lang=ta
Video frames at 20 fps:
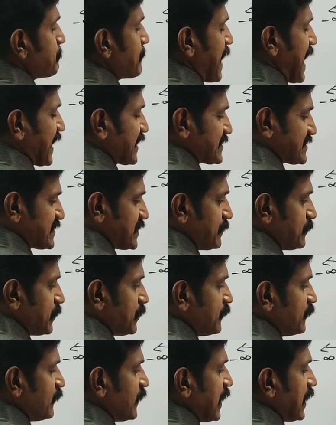
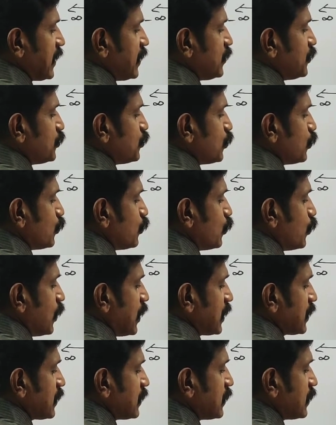மேக்ஸிமம் வேல்யூ
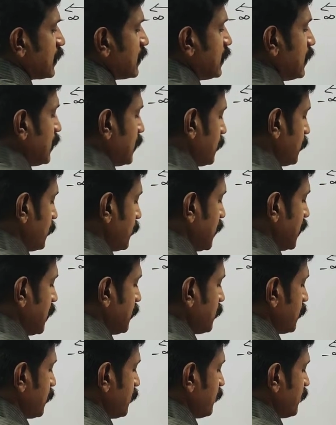ஒன்
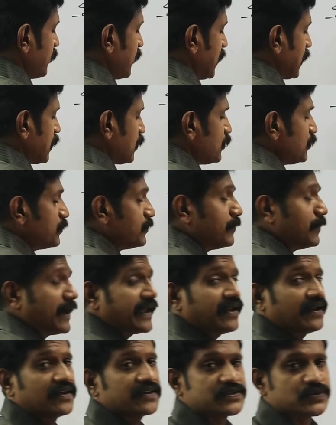மினிமம் வேல்யூ
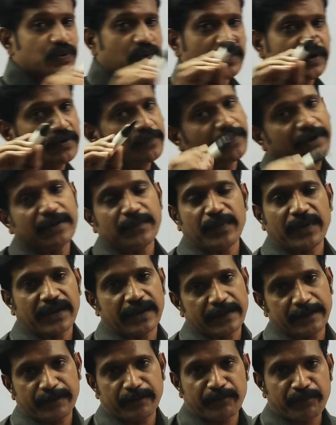மைனஸ் ஒன்றுன்னு
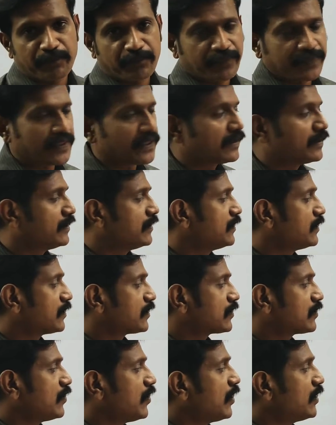படிப்பீங்க
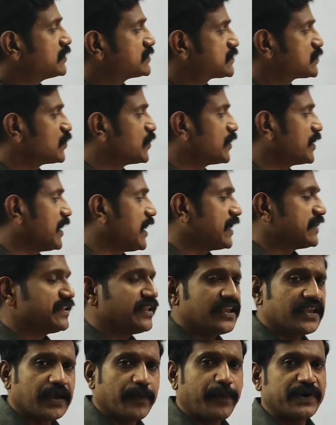காசோடைய
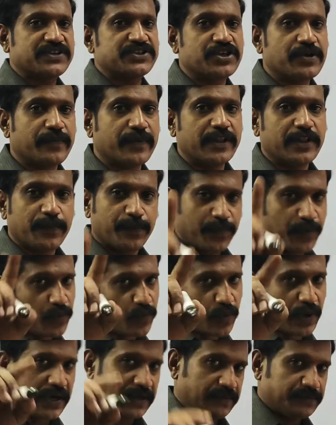அதிகபட்ச மதிப்பு
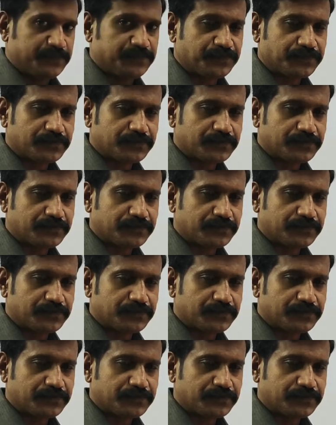ஒன்